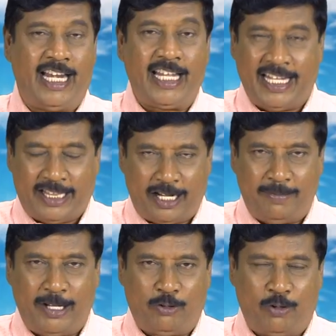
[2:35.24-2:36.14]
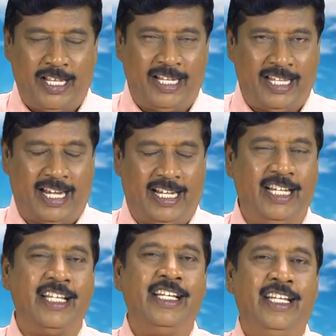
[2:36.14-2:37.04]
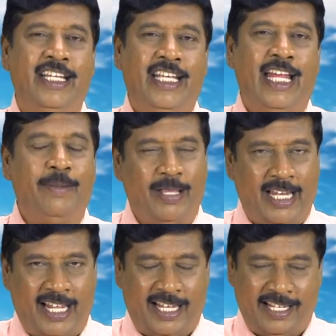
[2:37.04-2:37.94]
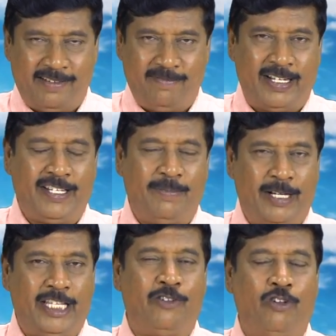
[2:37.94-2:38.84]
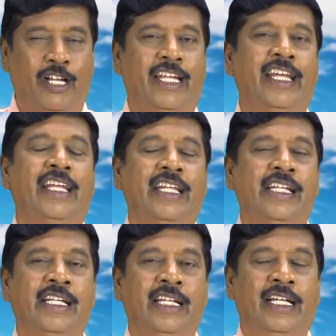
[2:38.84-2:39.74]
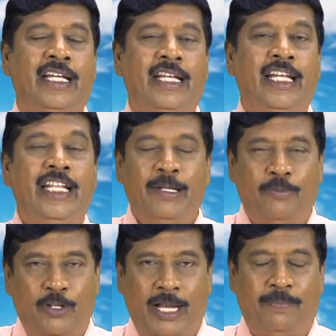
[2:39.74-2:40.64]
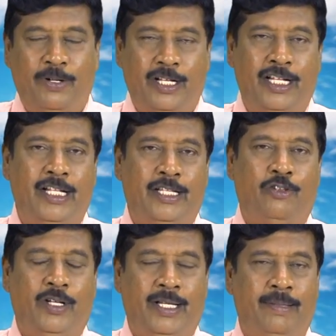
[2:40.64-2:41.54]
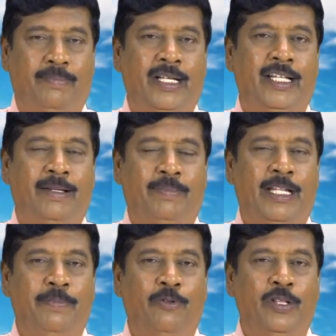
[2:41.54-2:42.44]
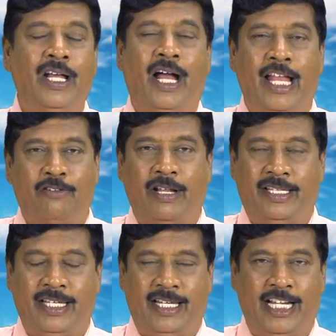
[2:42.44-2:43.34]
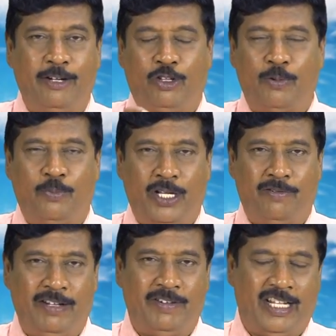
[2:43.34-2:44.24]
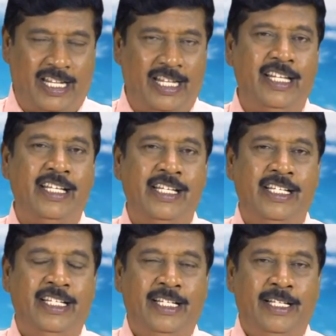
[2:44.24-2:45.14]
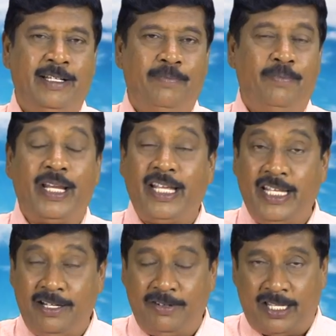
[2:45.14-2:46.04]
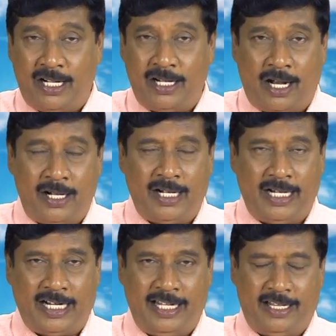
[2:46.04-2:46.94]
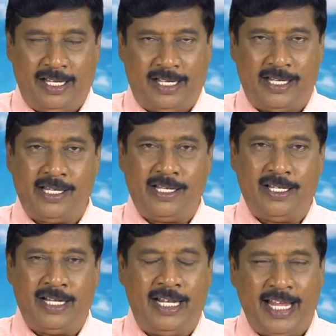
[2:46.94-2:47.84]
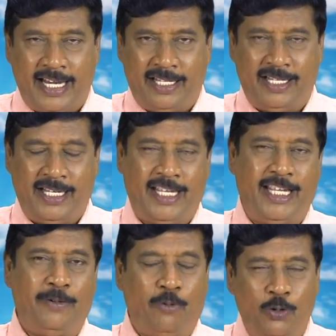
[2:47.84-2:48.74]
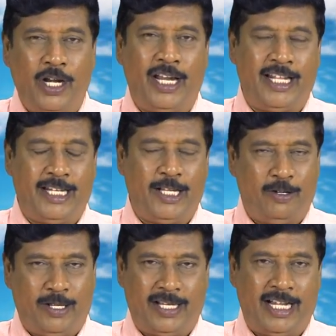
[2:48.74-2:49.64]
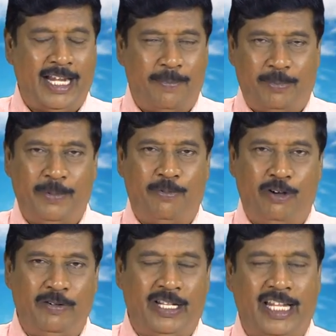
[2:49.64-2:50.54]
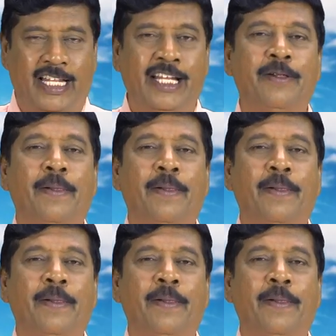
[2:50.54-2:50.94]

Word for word: எனக்கு எத்தனை பேர் துணை இருந்தார்கள் என்பதெல்லாம் வரிசைப்படுத்தி சொல்லிவிட்டு இது முதல் ப பதிப்பு வந்து ஆயிரத்தி தொள்ளாயிரத்தி எழுபத்தொம்போதில் வெளிவந்தது பிறகு இருபத்தி ரெண்டு ஆண்டுகள் கழித்து ரெண்டாயிரத்தி ஒன்றில் இந்த ரெண்டாம் பதிப்பு வெளிவந்தது